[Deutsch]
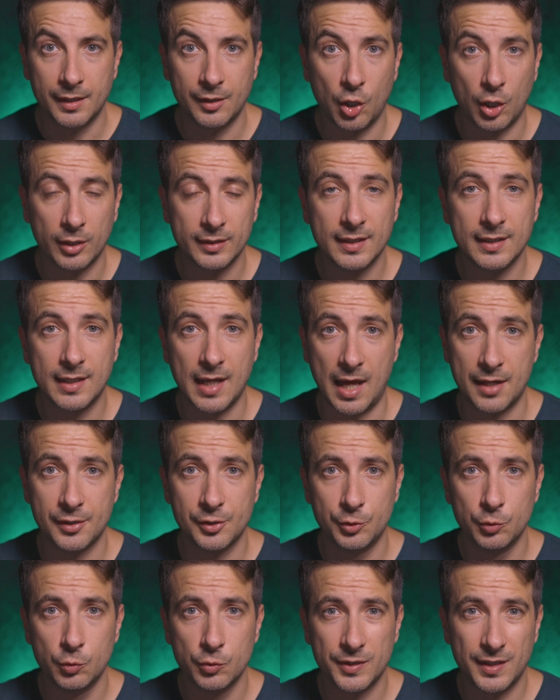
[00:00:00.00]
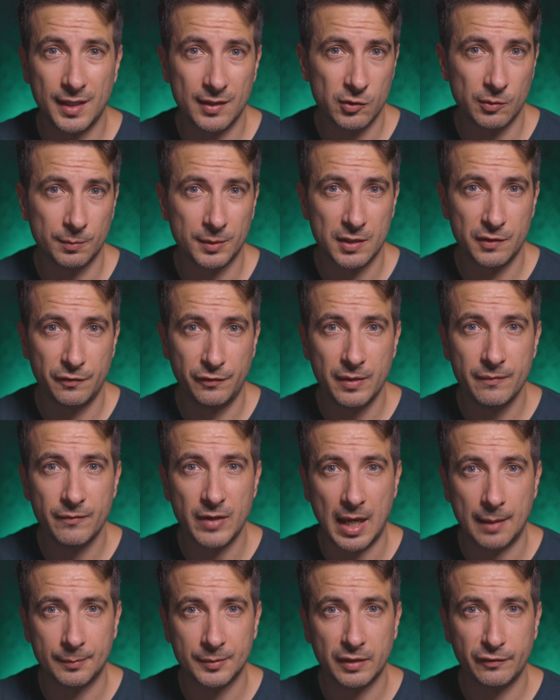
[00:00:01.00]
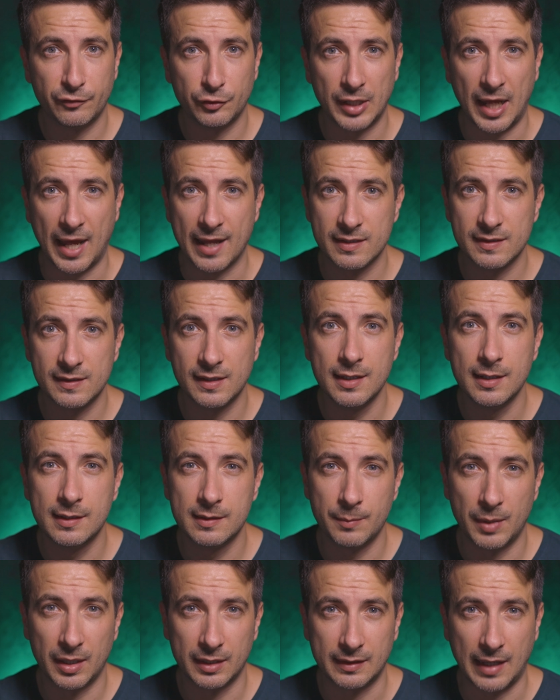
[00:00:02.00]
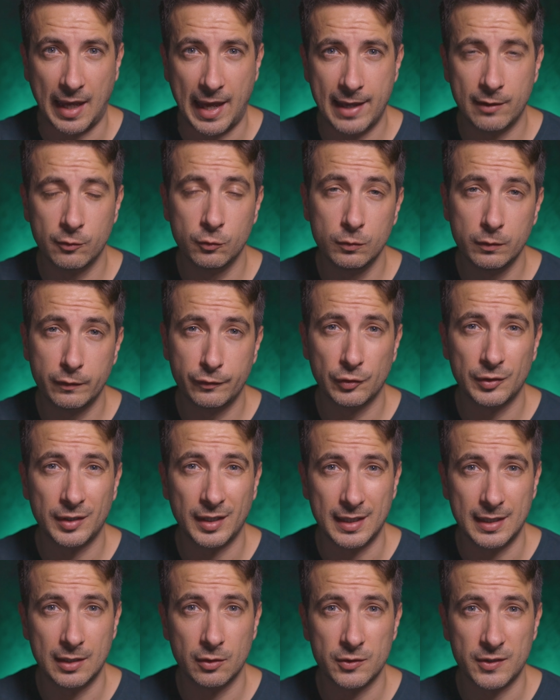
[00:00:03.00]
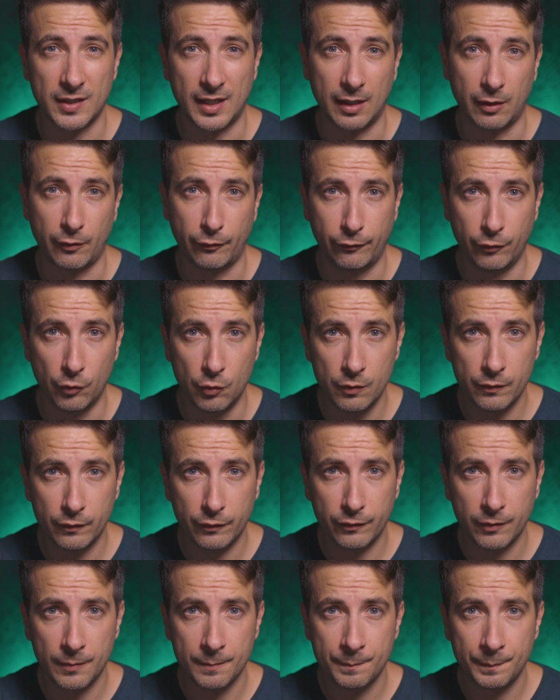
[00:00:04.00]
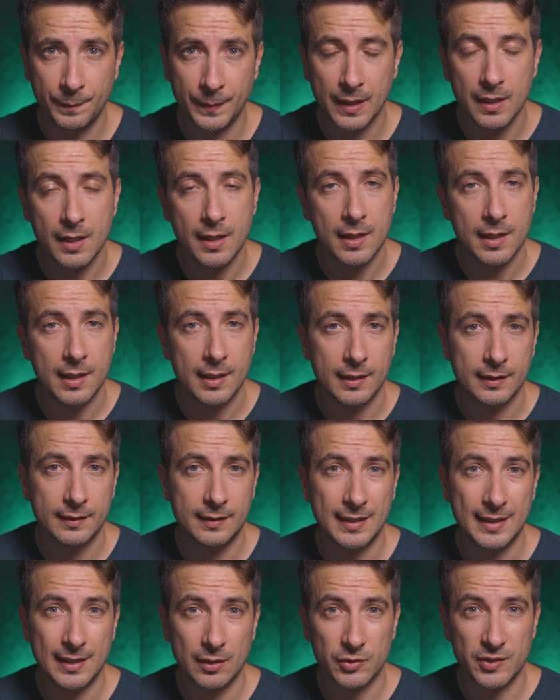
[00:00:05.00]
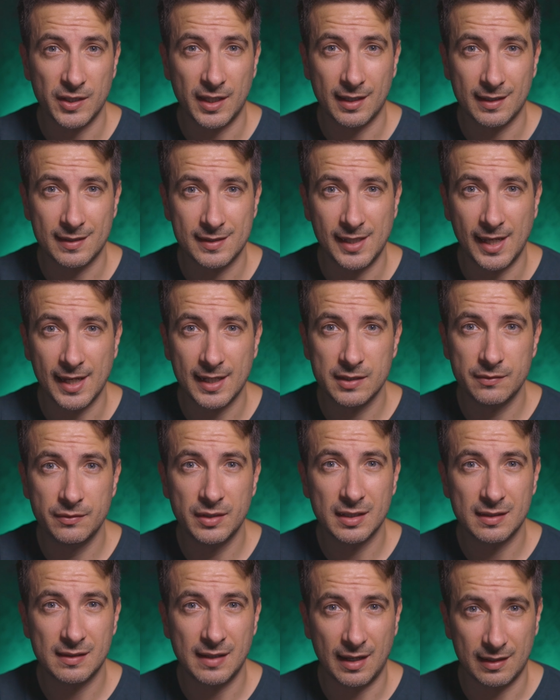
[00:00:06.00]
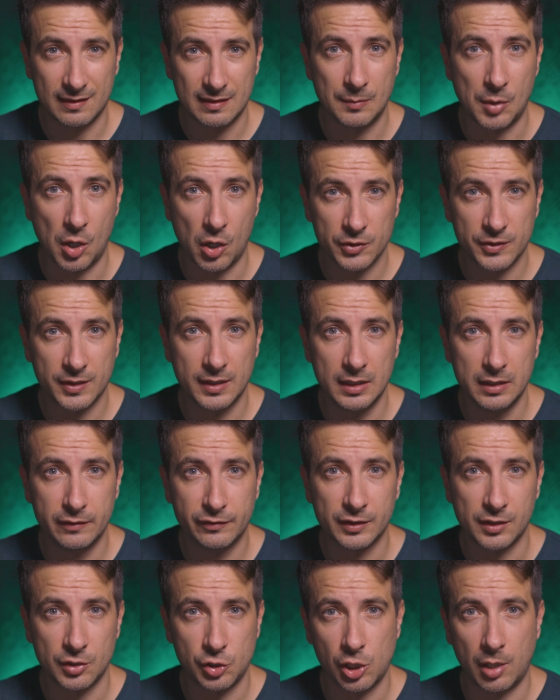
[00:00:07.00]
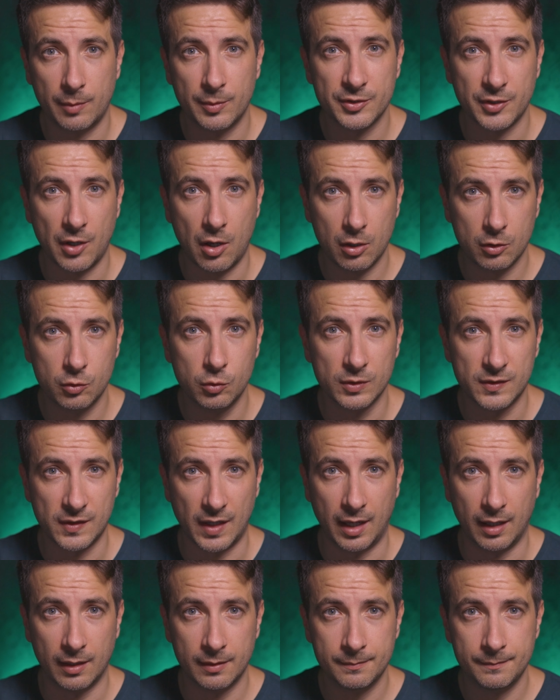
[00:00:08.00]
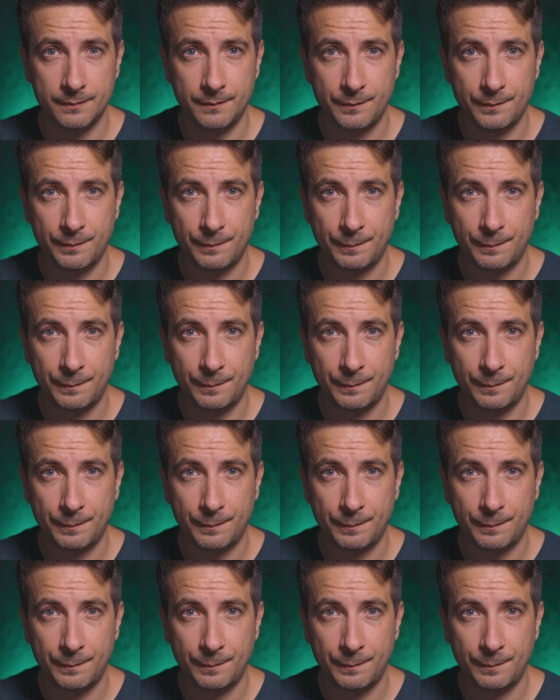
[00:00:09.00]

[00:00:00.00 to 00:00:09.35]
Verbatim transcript: In den heutigen Kano News geht es um das Firmware-Update von der 1DX Mark III und von der EOS R5. Die EOS R6 wird jetzt langsam ausgeliefert, das schauen wir uns auch kurz an.